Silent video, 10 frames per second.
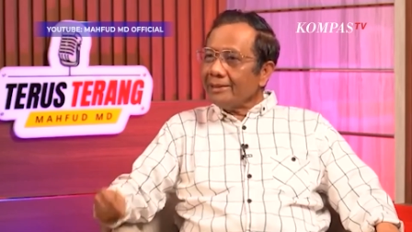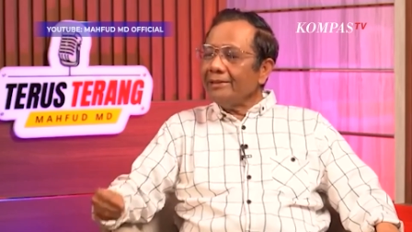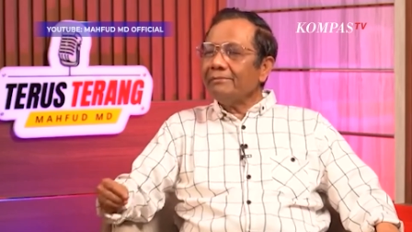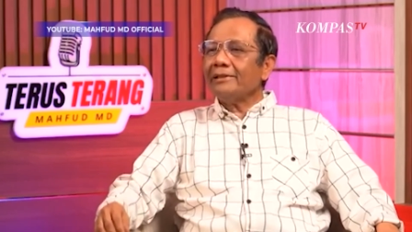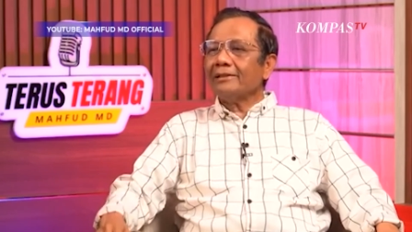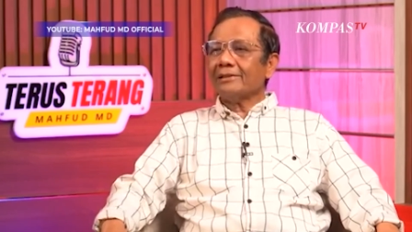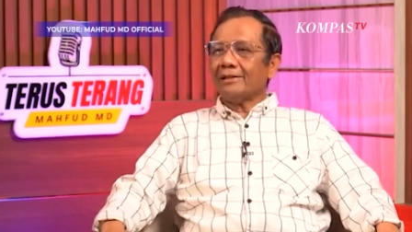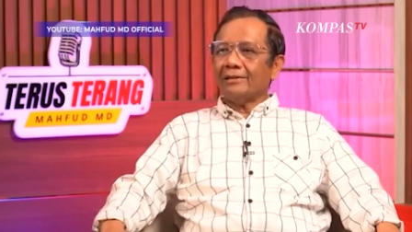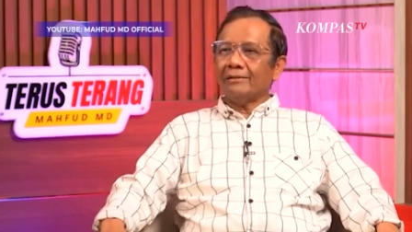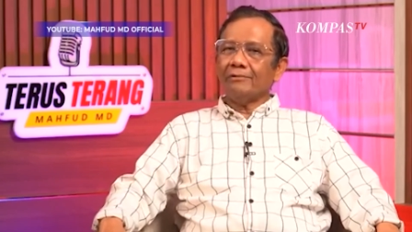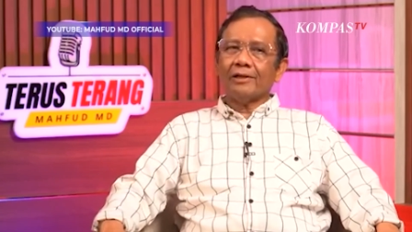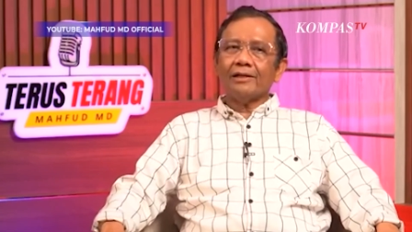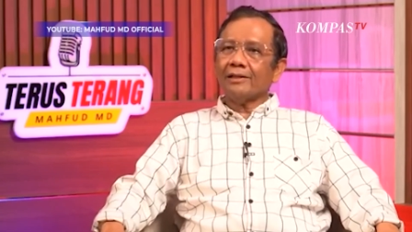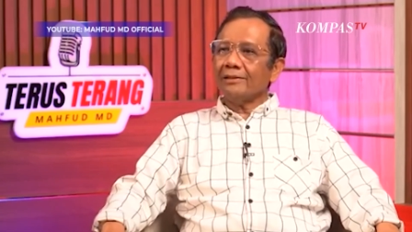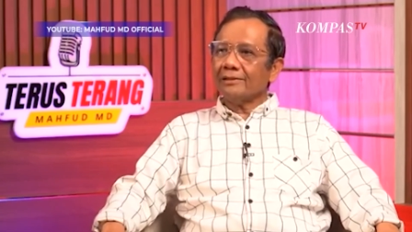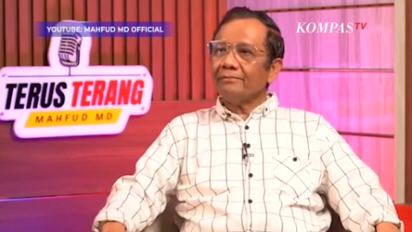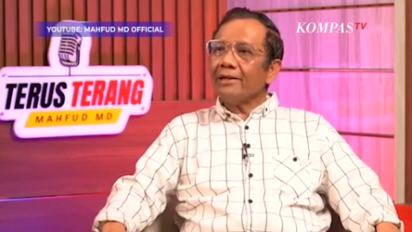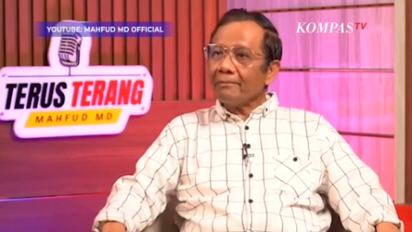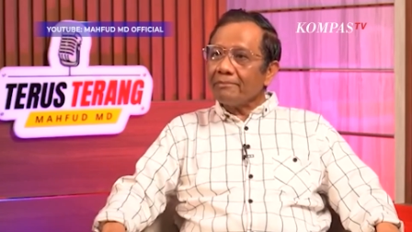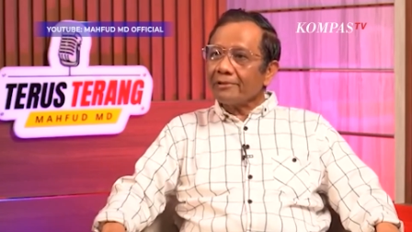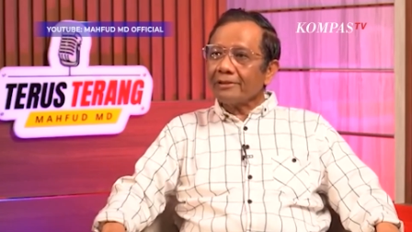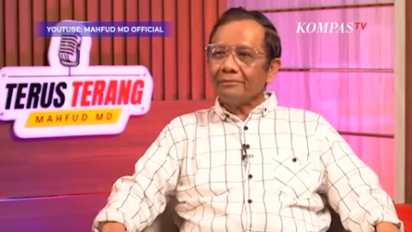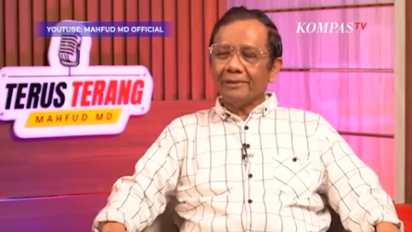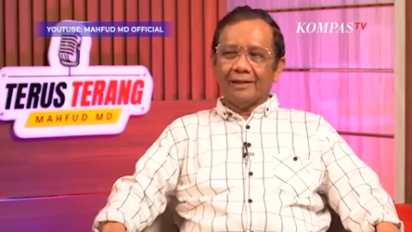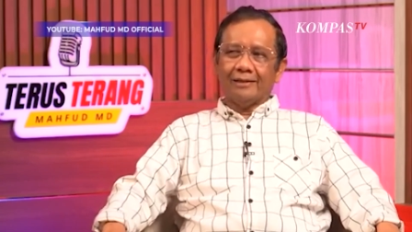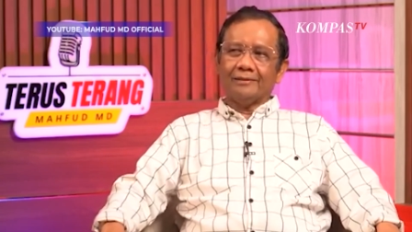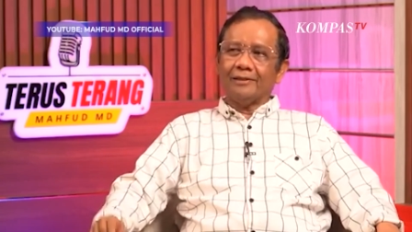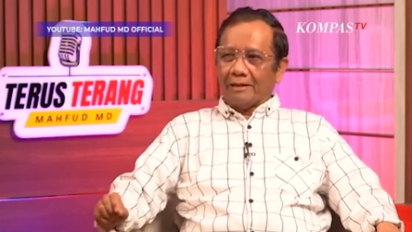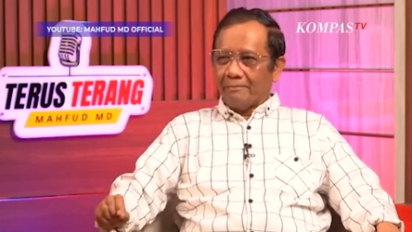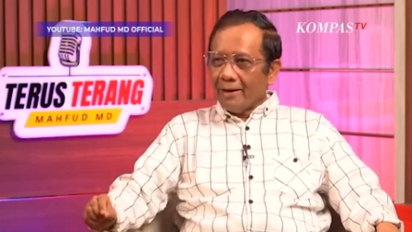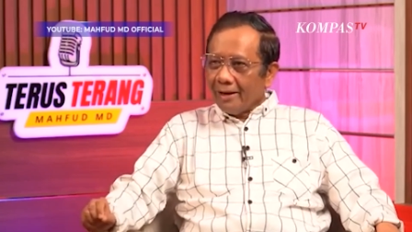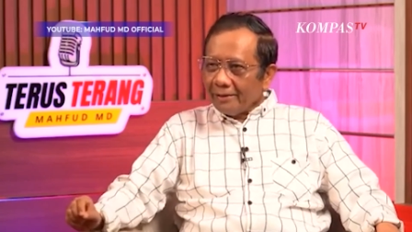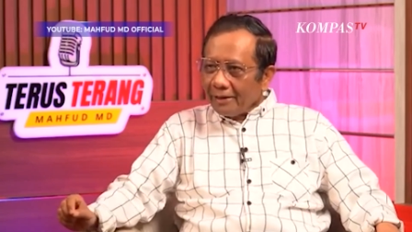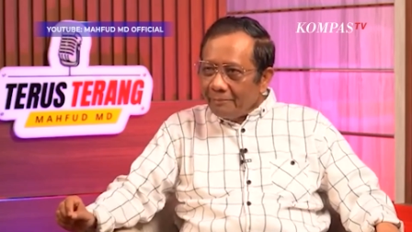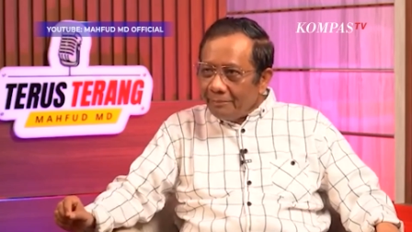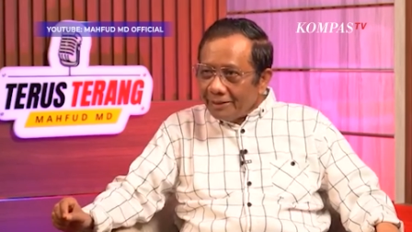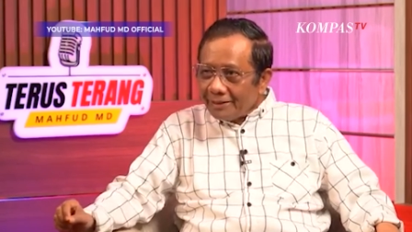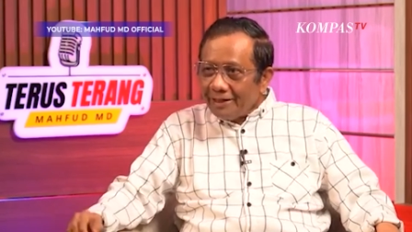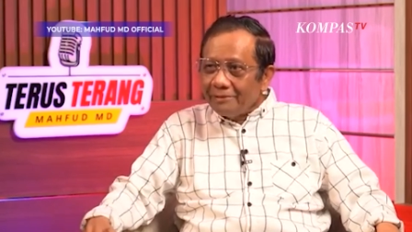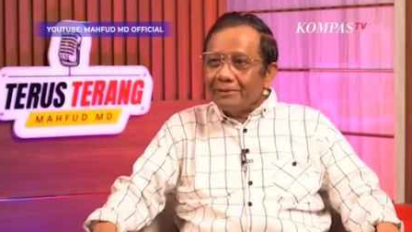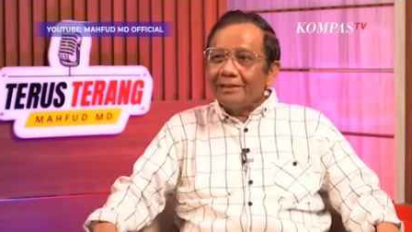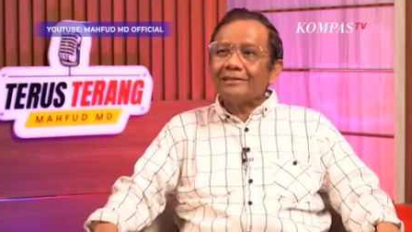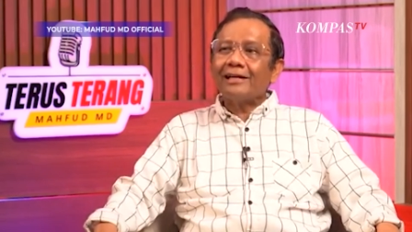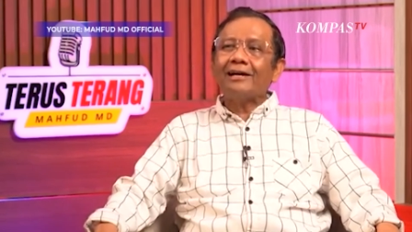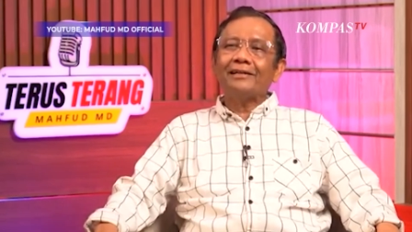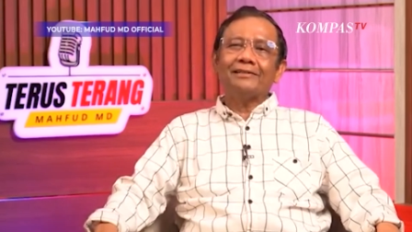minta diperiksa bukan hanya saya melapor saya bilang ditambah dan minta diperiksa